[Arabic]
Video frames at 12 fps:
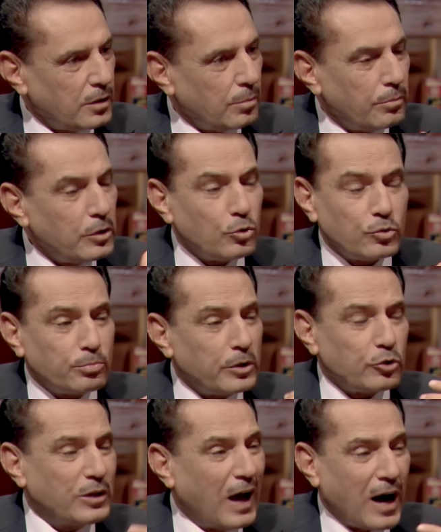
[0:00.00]
منو منو
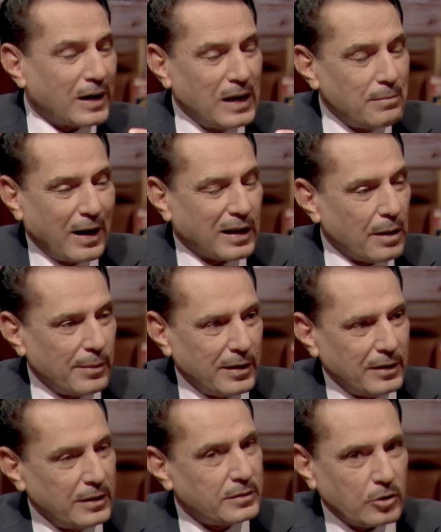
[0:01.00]
دعاك للمحكمه؟
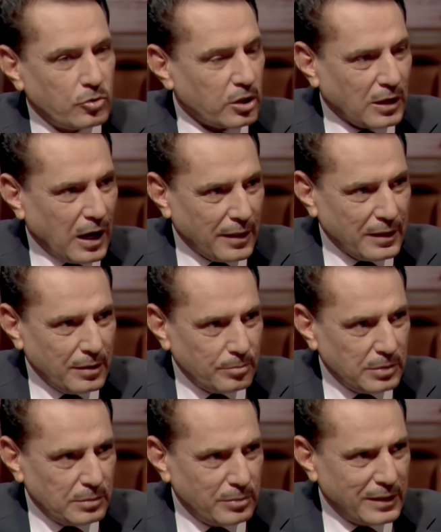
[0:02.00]
انت كنت قاضي
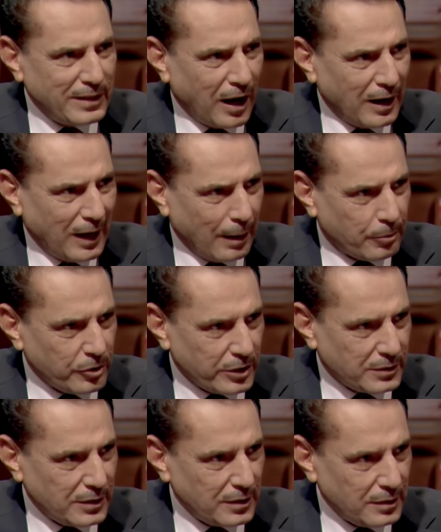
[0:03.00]
بالادعاء العام كنت
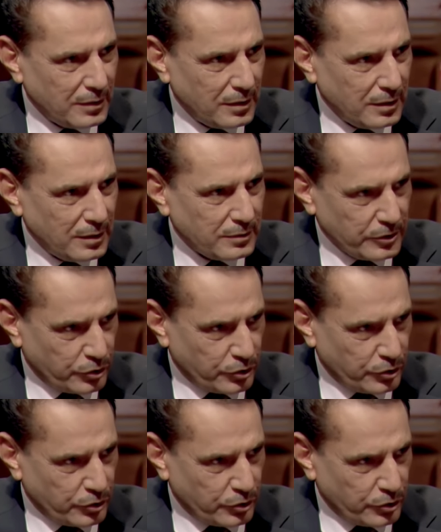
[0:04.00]
تشتغل.